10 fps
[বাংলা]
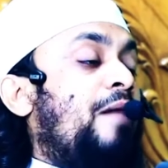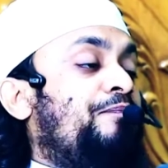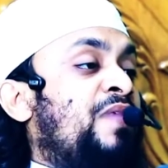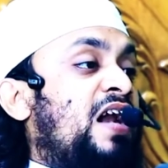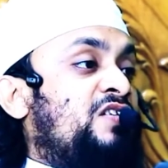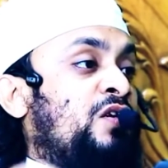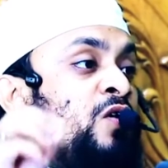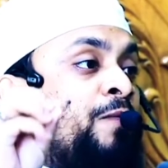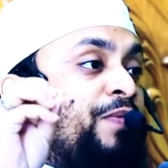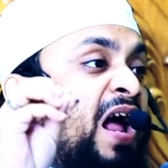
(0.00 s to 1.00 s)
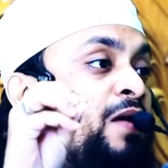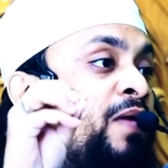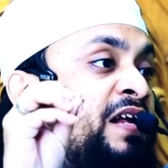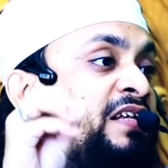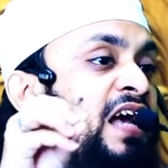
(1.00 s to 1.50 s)
আপনার জন্য
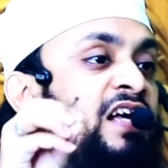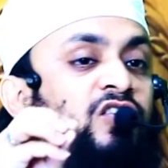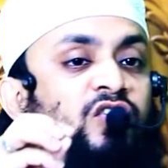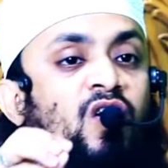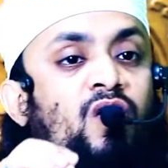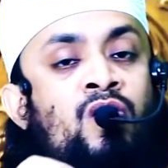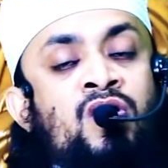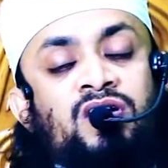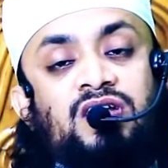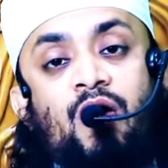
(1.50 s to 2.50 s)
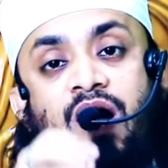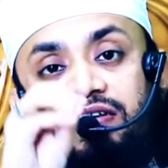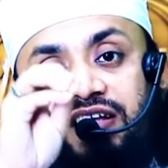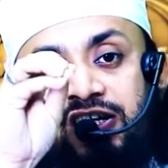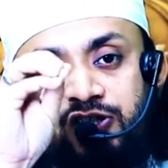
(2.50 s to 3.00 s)
প্রাইমারি দায়িত্ব
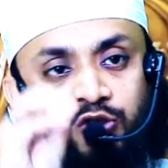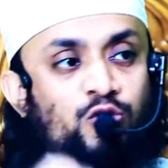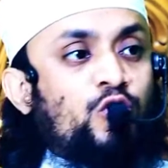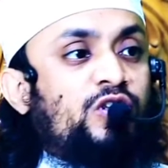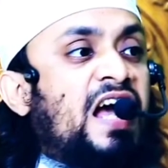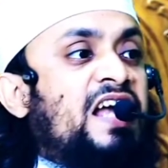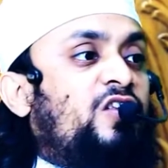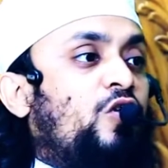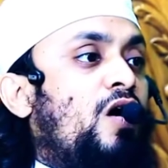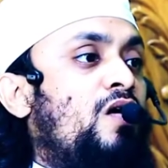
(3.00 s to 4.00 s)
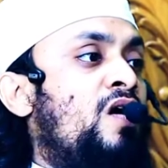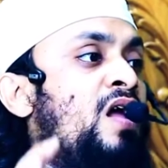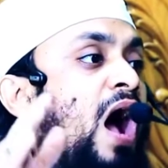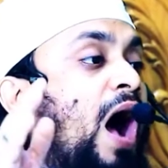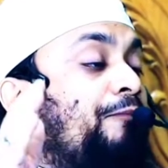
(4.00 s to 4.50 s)
দাওয়াতের শুরুর দায়িত্ব
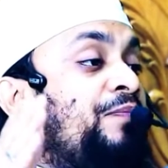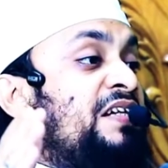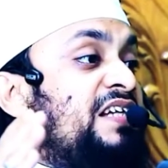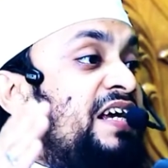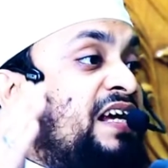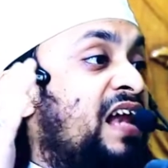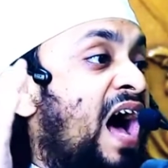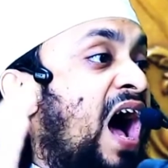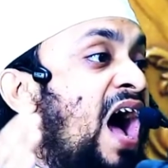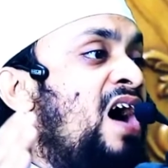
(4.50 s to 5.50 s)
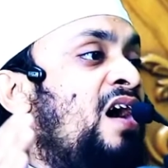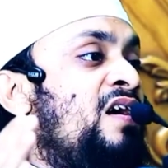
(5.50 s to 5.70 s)
আপনি যে ইলাহ